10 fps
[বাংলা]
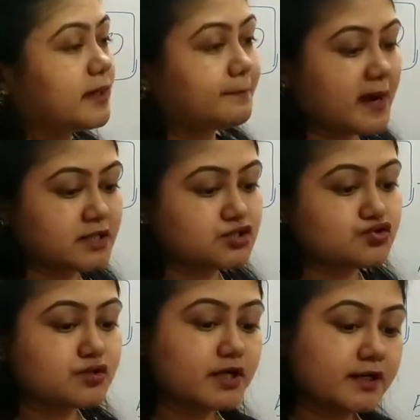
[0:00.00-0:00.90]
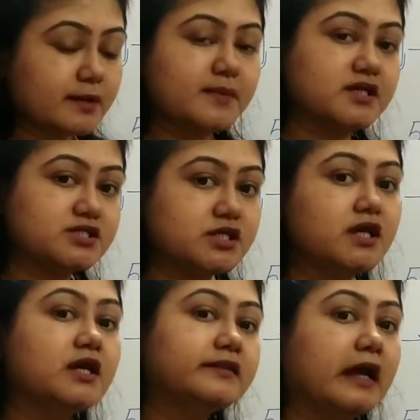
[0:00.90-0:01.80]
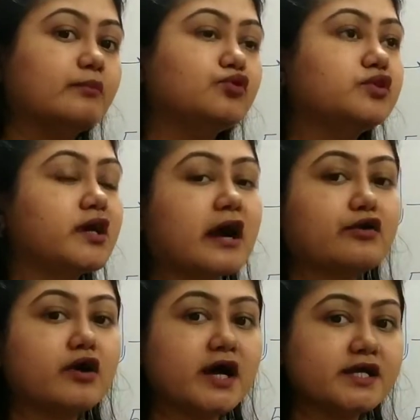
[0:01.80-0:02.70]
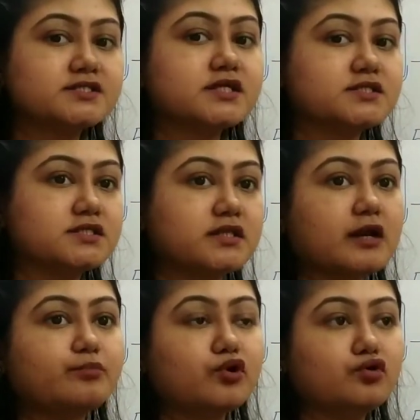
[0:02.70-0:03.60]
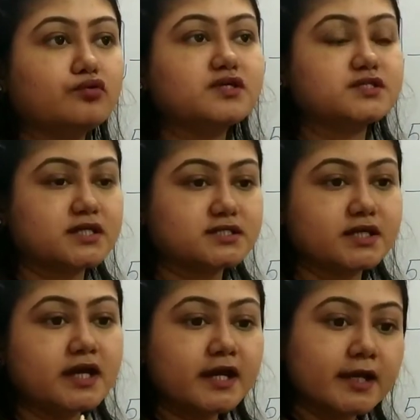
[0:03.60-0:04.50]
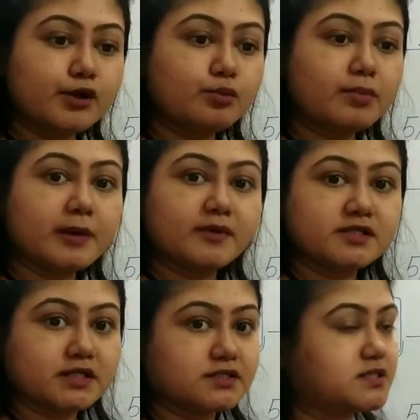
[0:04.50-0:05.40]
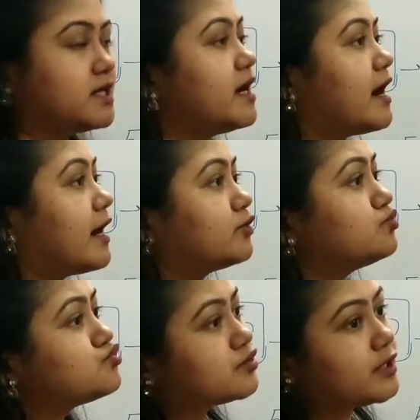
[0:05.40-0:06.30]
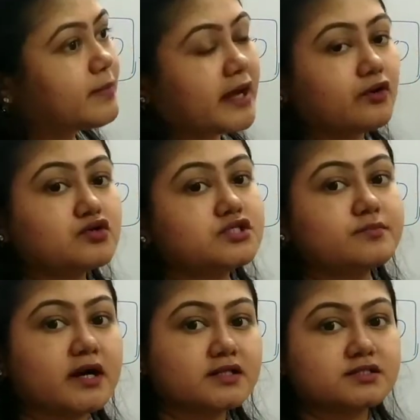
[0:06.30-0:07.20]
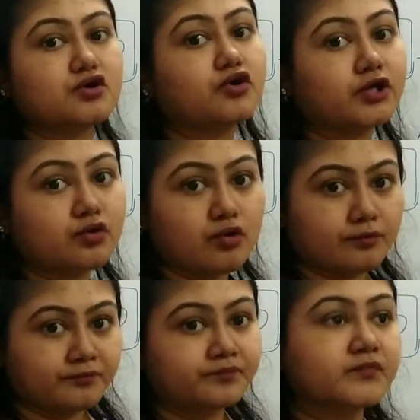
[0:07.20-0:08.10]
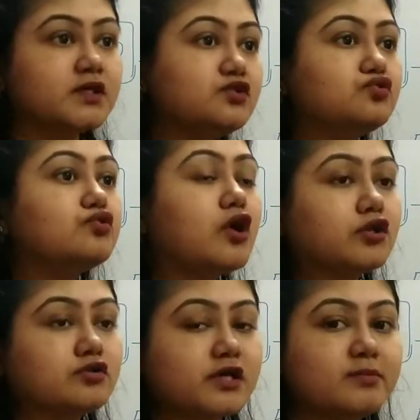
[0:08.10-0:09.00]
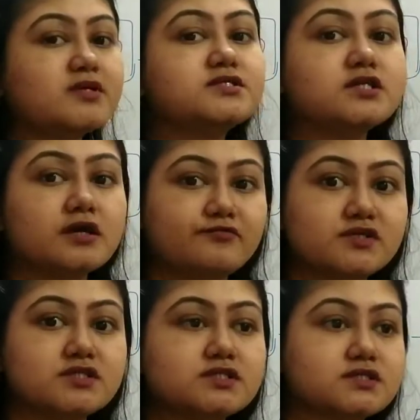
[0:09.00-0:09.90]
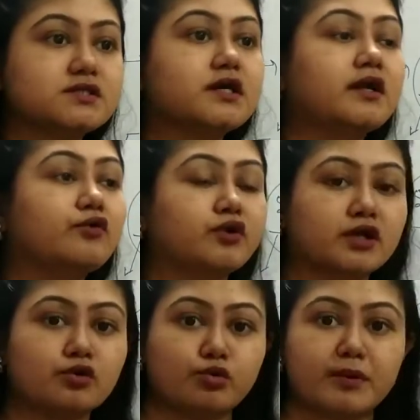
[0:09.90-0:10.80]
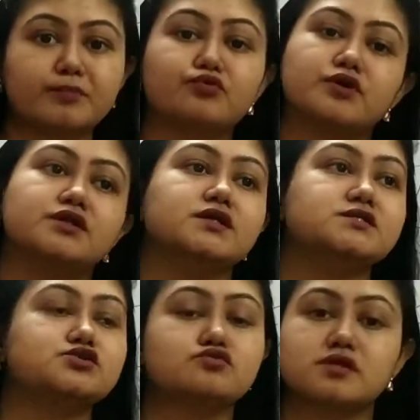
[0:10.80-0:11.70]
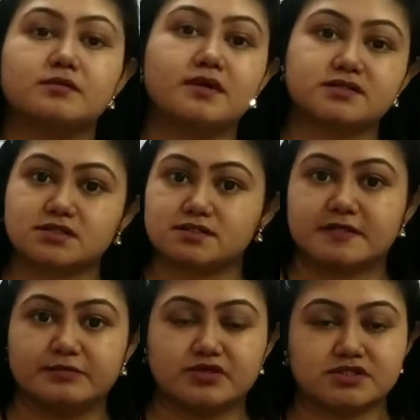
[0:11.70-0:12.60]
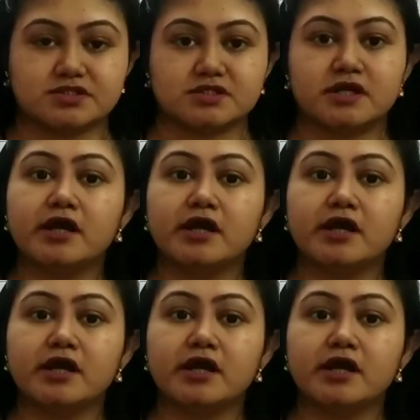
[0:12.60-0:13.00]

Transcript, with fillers: মানে পাঁচজনেরটা বেশি তার মধ্যে কারোর হায়েস্ট আছে তারপর লোয়েস্ট আছে এরম ভাবে যাচ্ছে আর দুজনের বায়োলজির মার্কসটা অনেক কম কিন্তু হয়তো কেমিস্ট্রি আর ফিজিক্সে তারা ওটাকে কোপ আপ করে নিয়েছে টোটাল মার্কসটা সেম এসেছে